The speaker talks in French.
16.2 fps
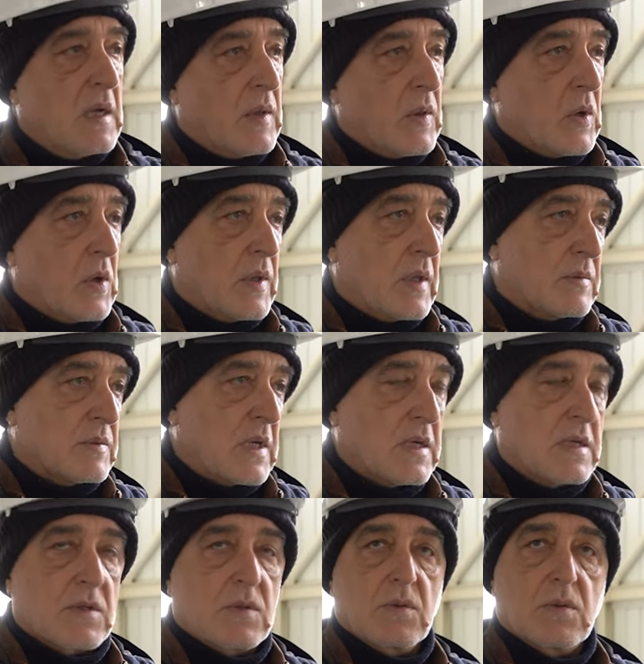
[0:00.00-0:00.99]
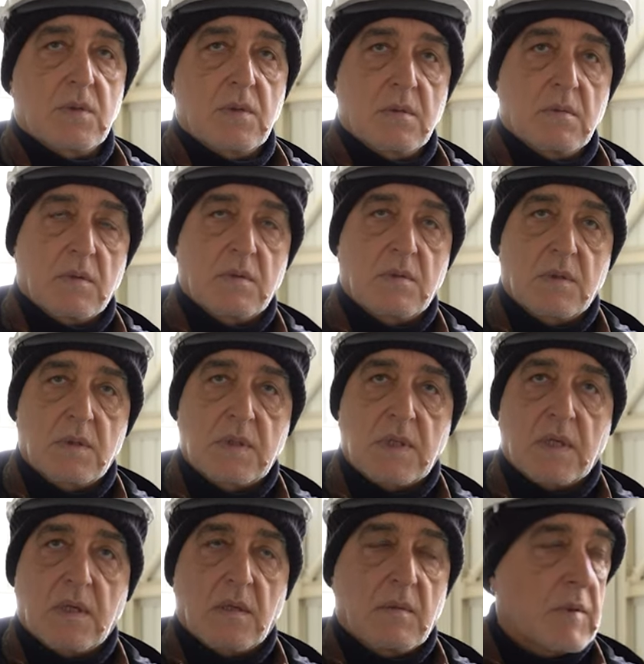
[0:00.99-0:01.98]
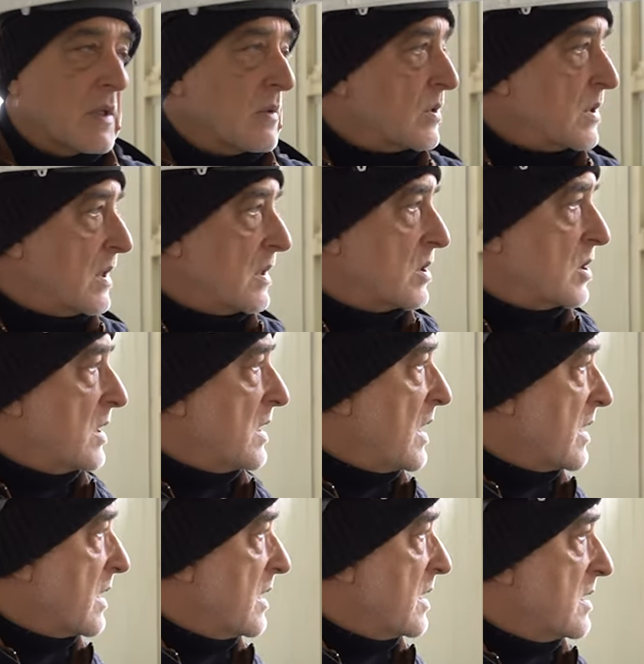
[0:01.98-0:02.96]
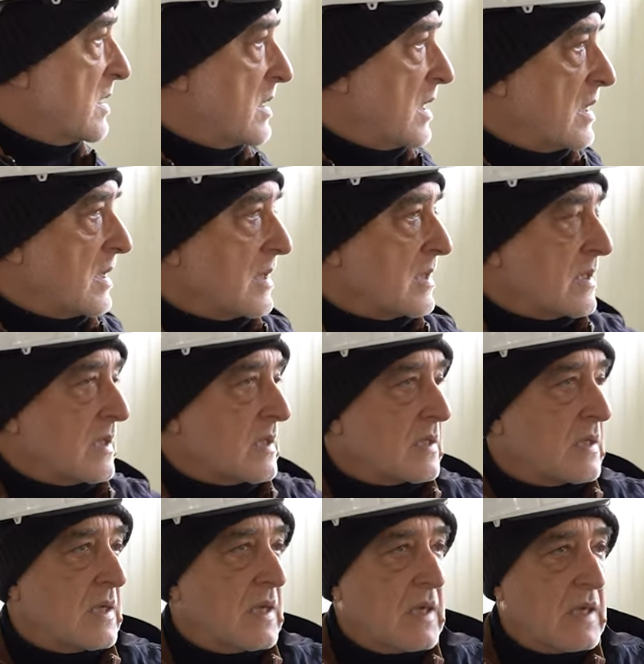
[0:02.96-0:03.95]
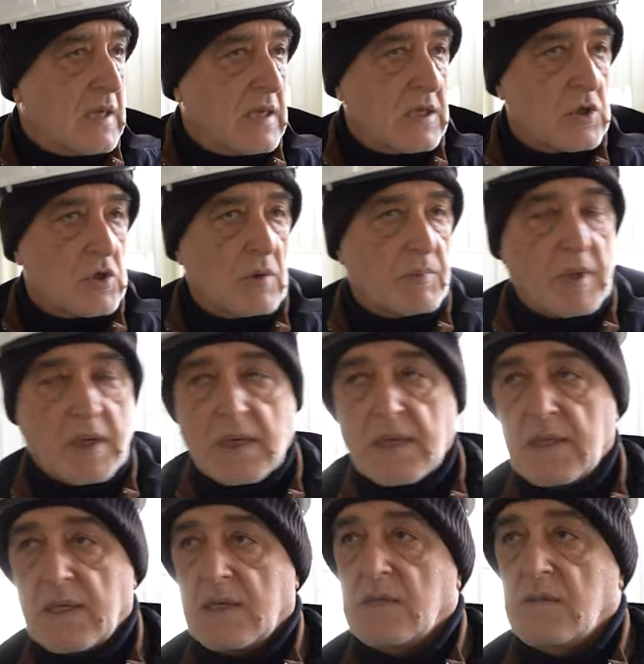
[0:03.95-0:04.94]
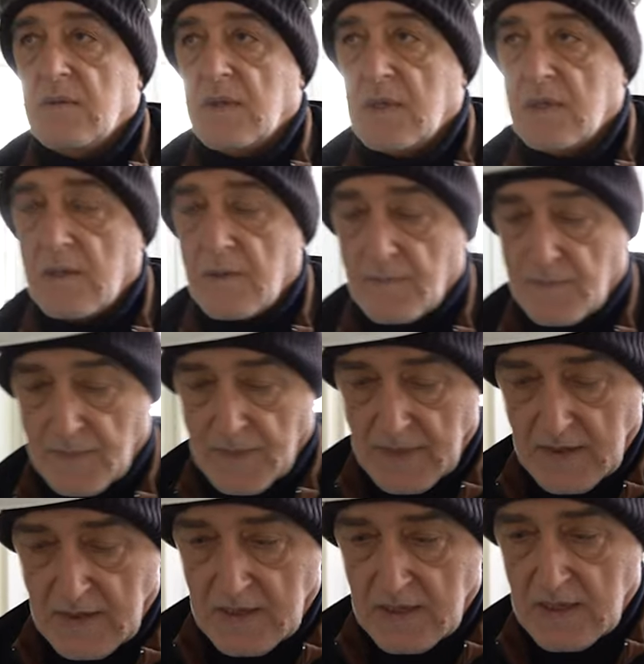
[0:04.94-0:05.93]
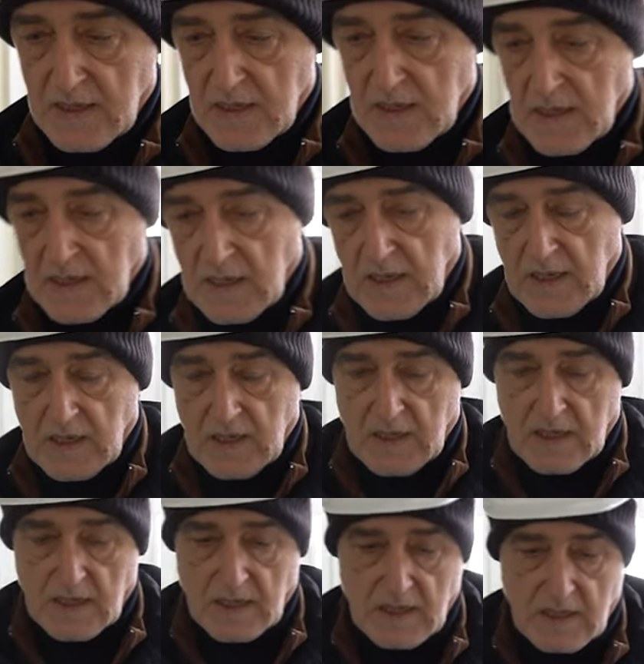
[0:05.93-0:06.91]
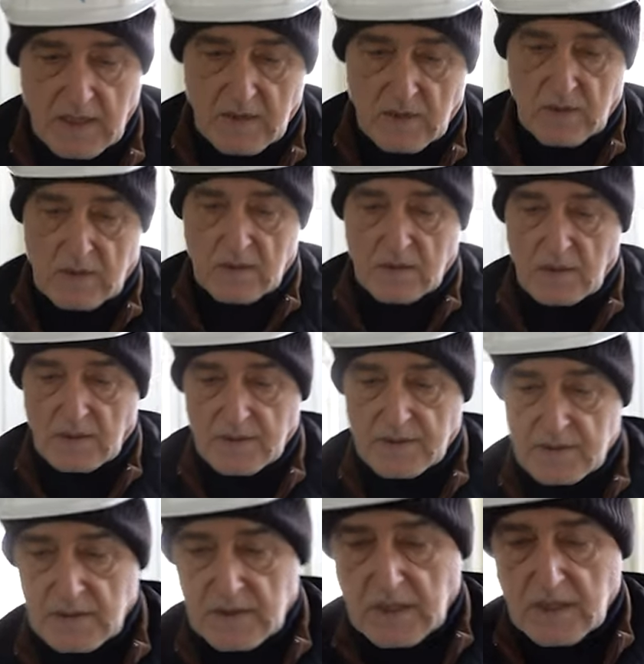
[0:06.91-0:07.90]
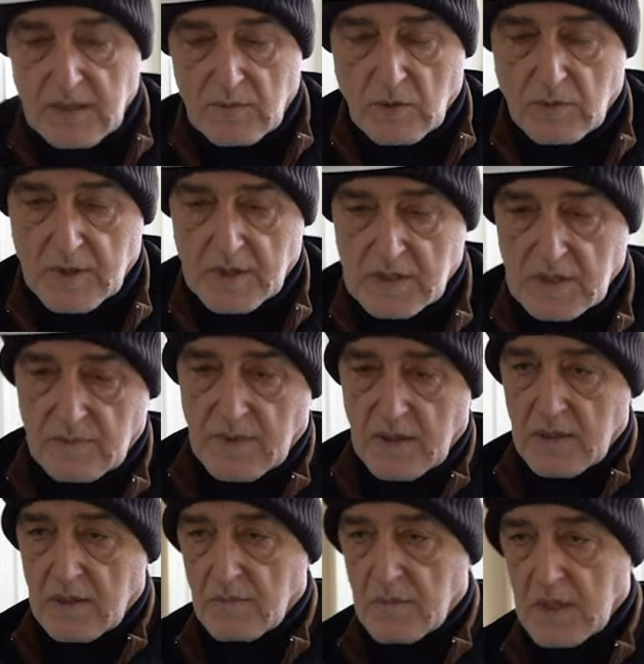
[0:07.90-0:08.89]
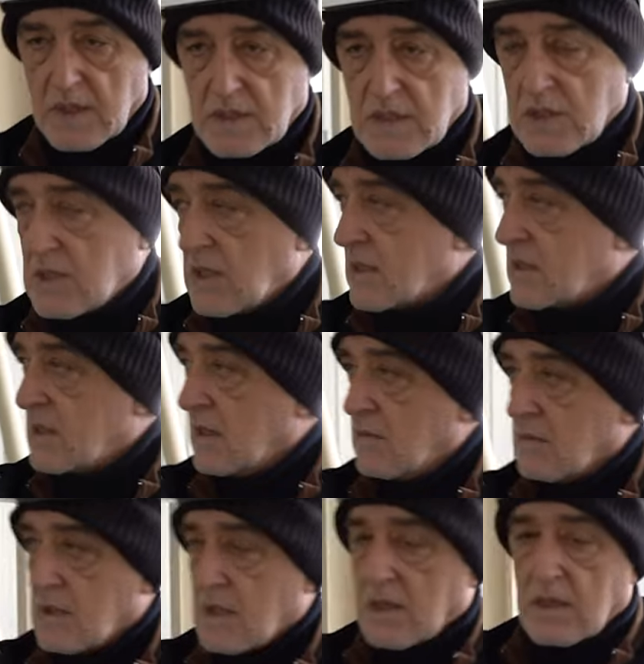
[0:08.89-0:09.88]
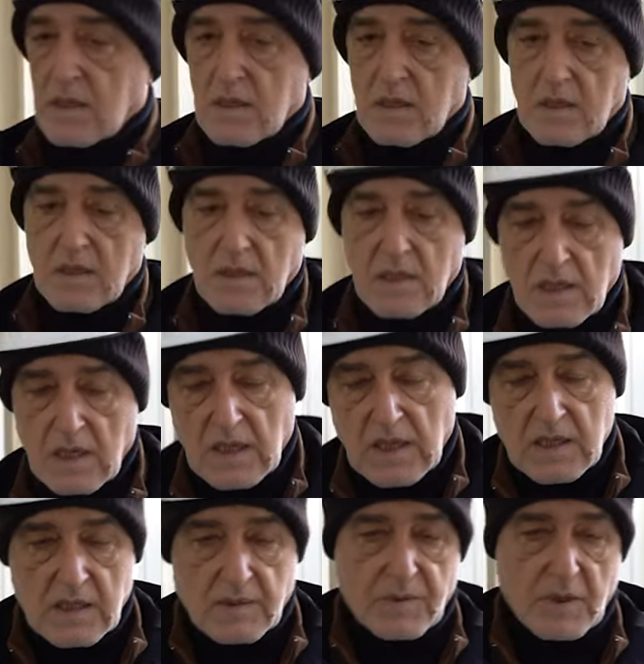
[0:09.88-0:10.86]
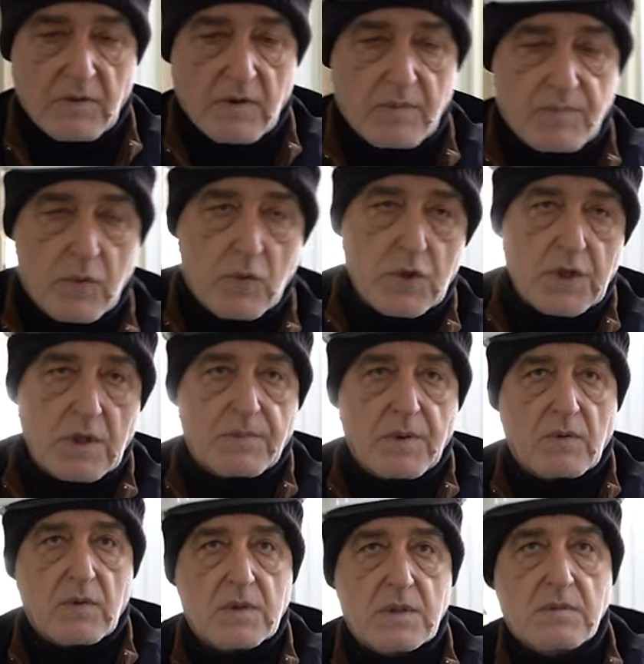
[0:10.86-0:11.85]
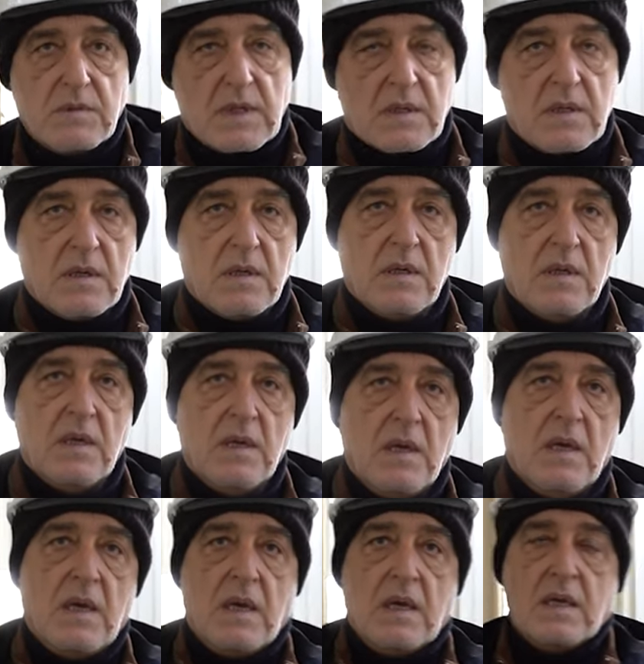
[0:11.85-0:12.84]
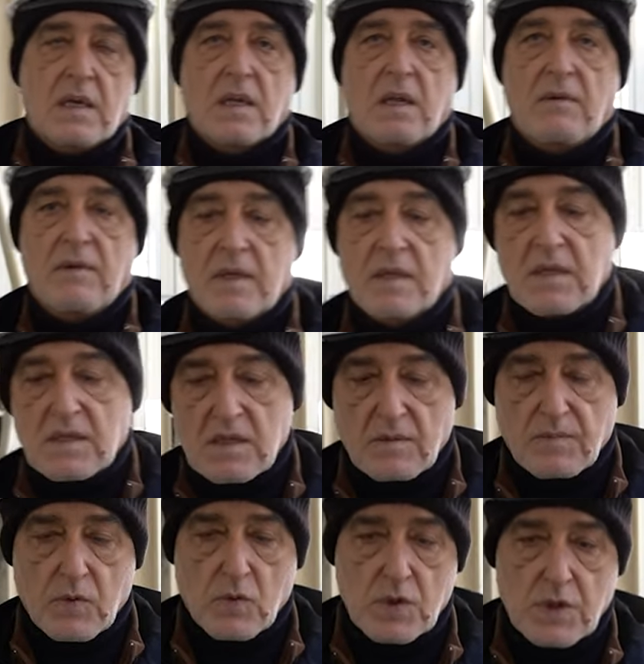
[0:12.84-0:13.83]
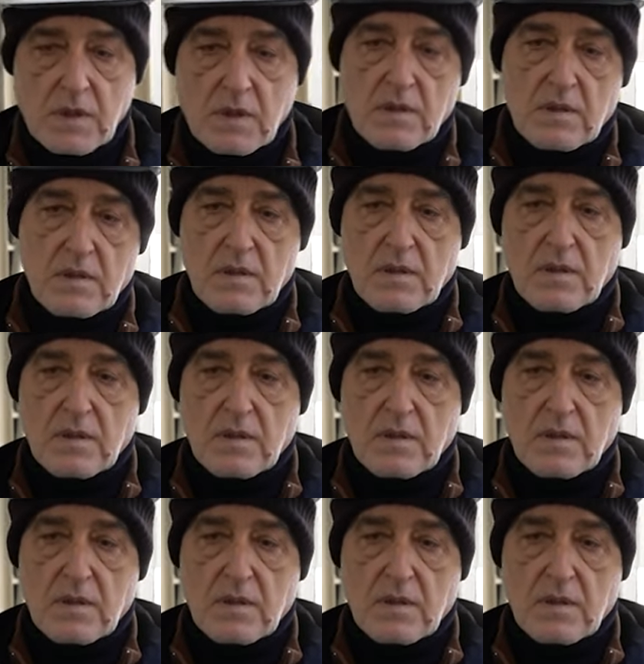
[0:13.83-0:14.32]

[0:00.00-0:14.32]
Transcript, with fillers: Mais juste au cas où, cet équipement est toujours là, car la viabilisation du terrain n'a pas encore réellement commencé. Nous avons donc installé trois aérothermes à diesel de 80 kW